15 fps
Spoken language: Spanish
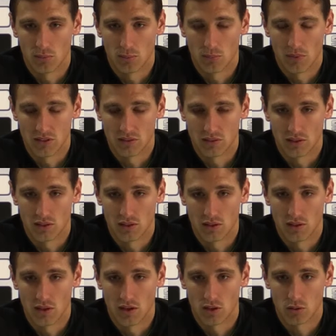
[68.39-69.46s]
más de,
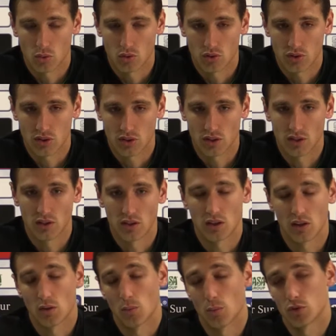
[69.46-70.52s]
las cosas que,
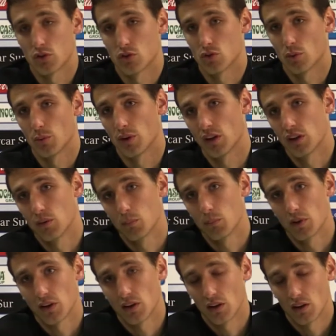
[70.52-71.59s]
no hemos hecho bien
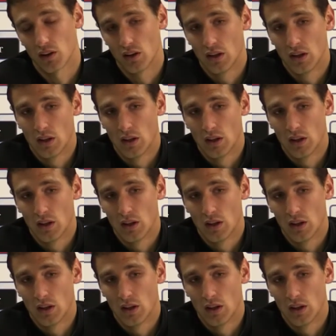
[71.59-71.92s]
para,